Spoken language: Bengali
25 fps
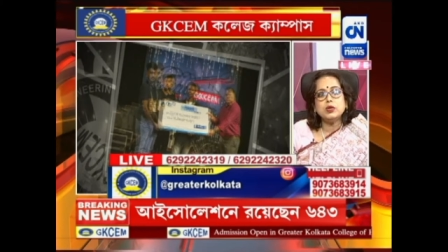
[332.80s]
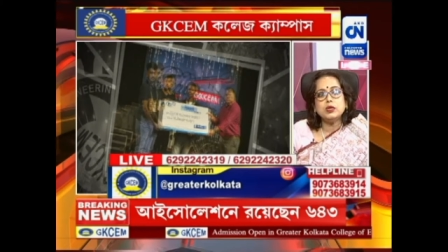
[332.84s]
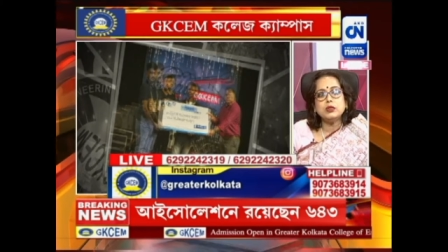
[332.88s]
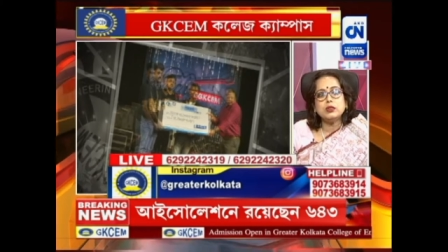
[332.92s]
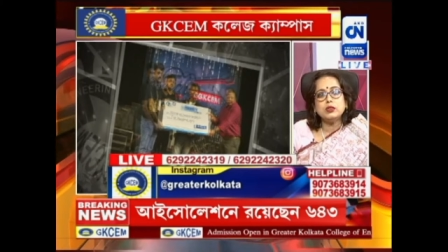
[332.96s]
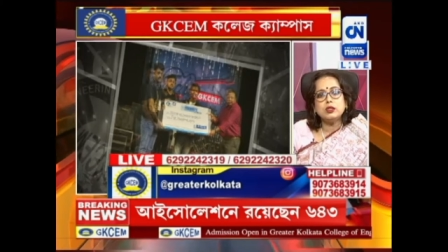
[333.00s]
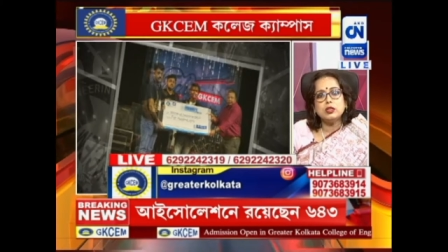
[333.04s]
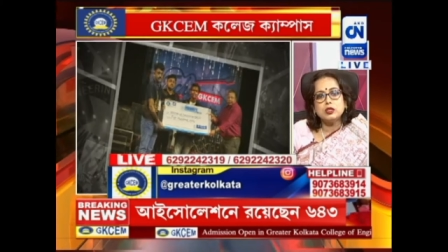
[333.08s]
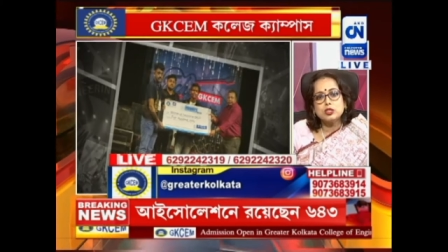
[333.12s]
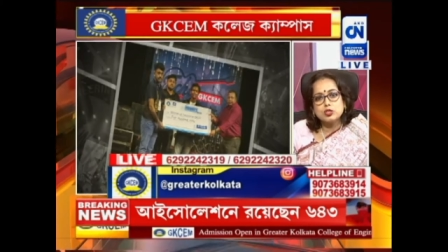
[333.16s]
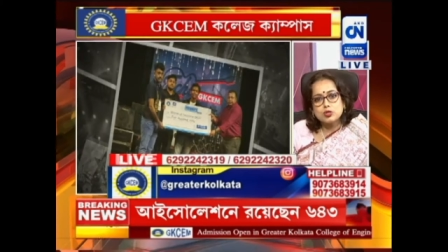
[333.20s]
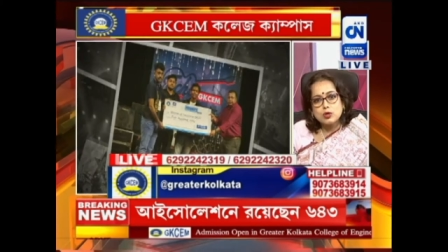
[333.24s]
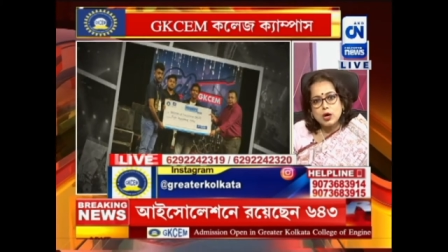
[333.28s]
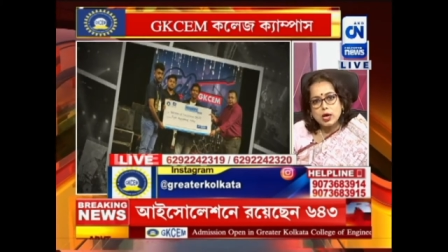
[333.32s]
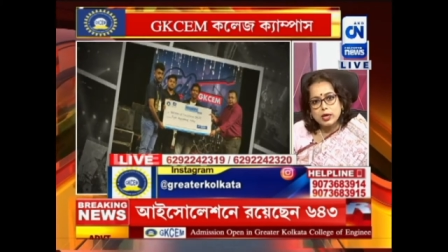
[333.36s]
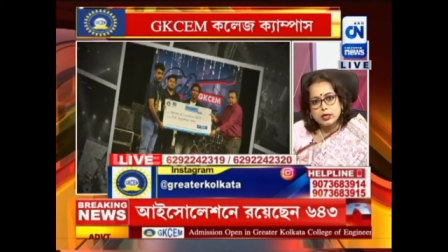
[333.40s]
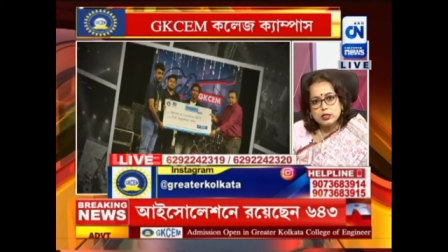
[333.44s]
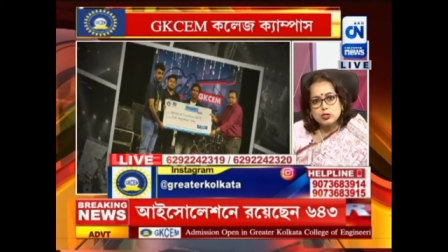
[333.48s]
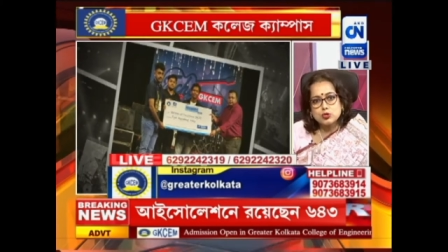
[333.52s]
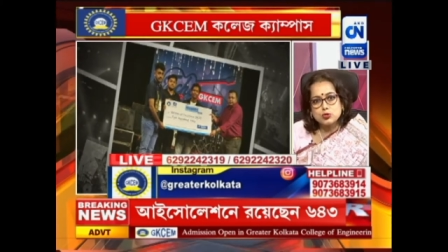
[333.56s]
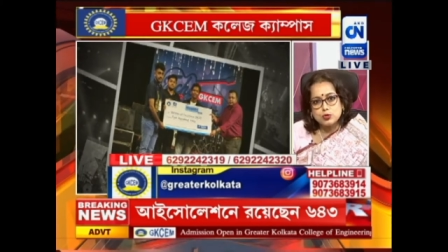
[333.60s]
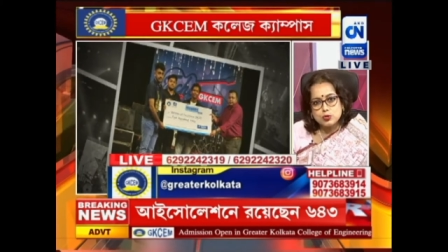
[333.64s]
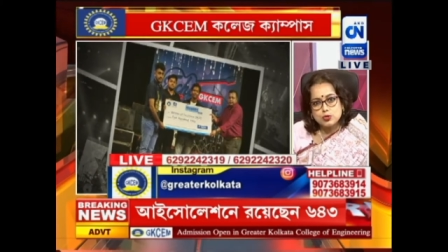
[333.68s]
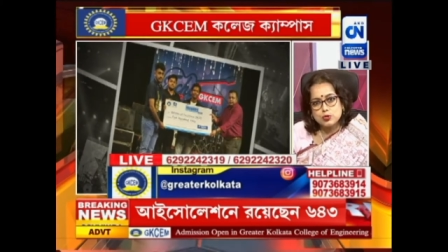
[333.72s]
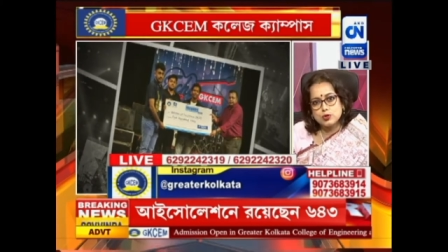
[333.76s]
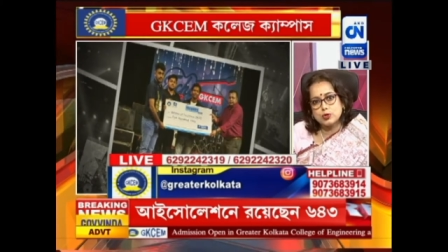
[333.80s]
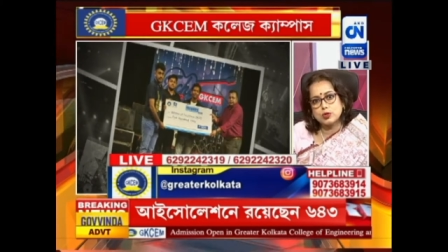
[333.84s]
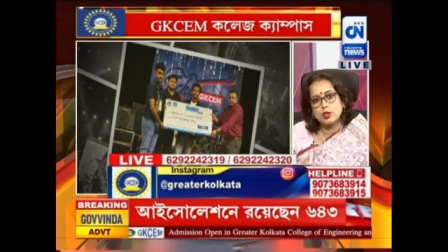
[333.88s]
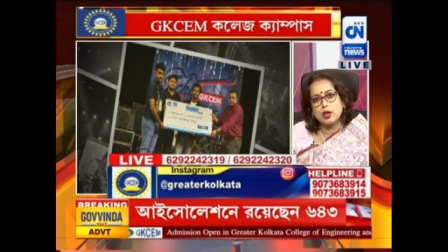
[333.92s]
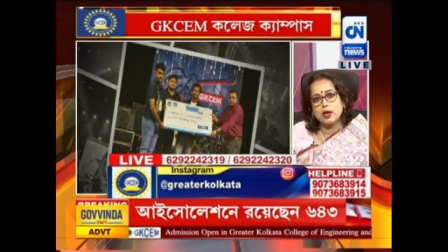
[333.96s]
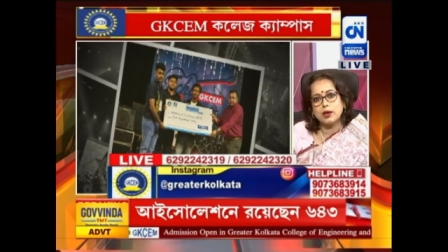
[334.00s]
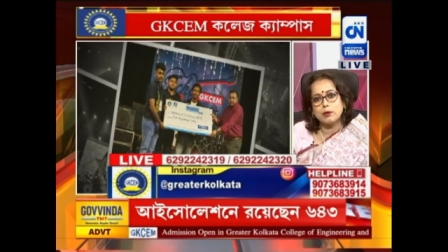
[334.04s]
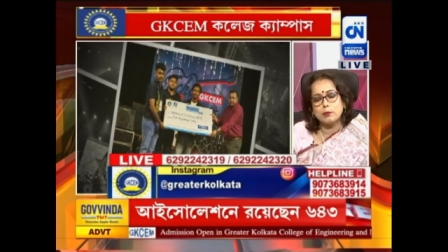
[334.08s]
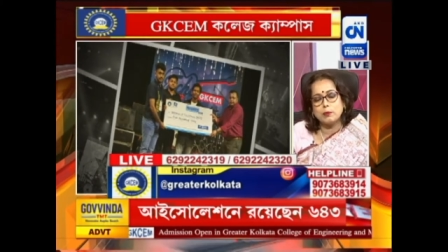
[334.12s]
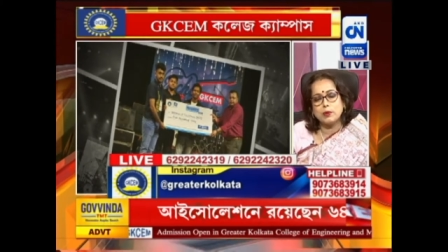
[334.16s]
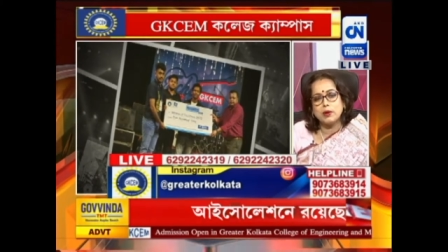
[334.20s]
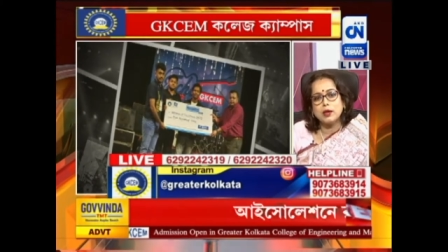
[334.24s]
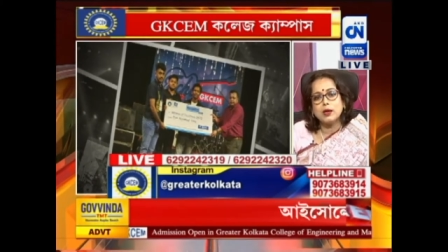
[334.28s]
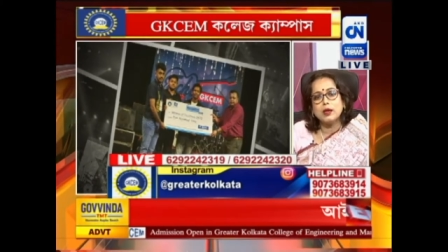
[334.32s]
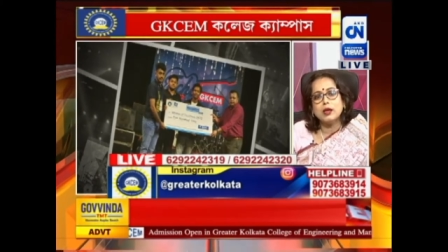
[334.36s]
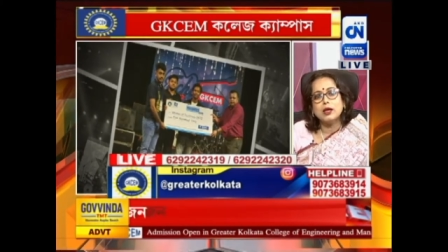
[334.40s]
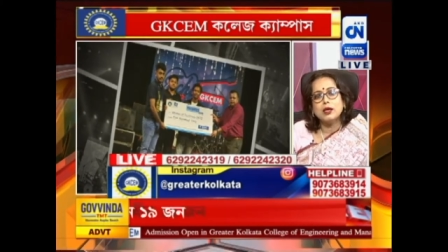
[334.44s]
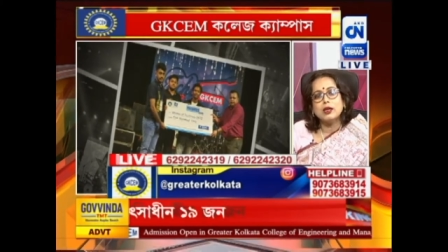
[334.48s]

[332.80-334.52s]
নির্দিষ্ট আয়ের সুযোগ থাকবে